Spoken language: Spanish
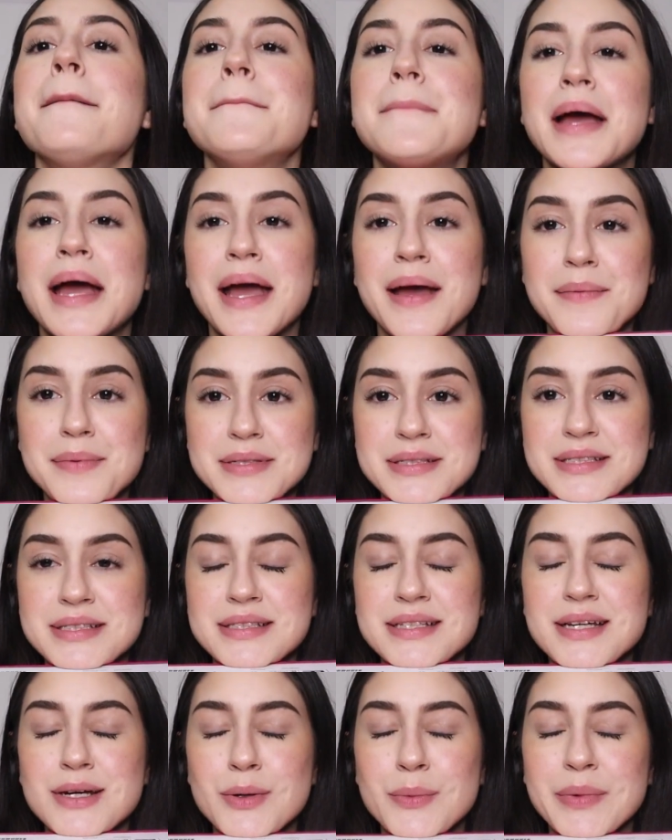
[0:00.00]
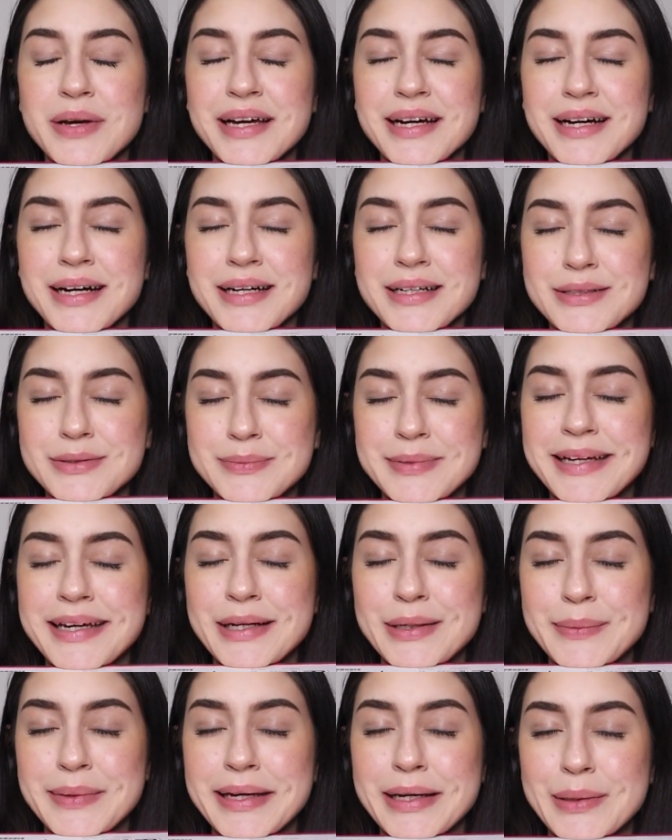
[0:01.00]
Babes, oh my god, oh my
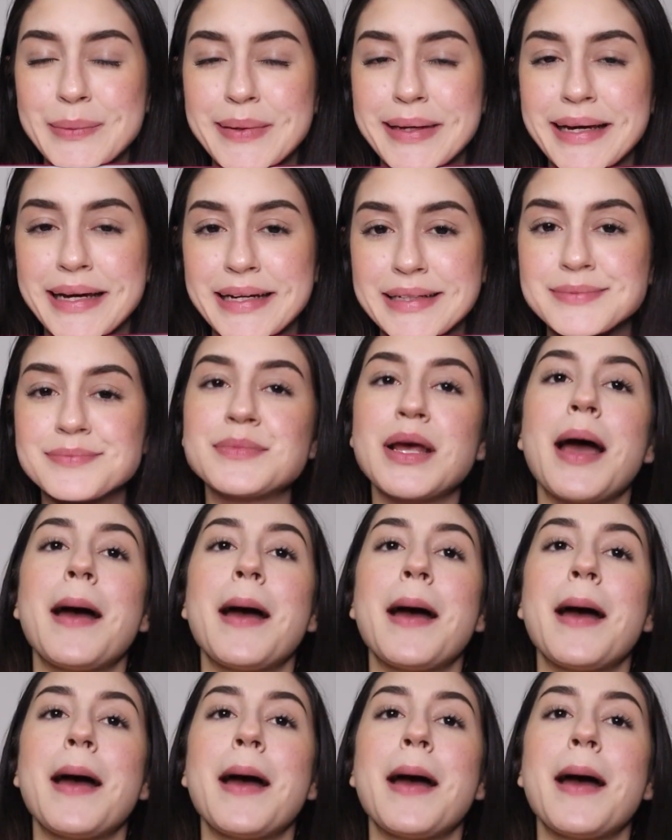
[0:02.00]
god, oh my god, oh my god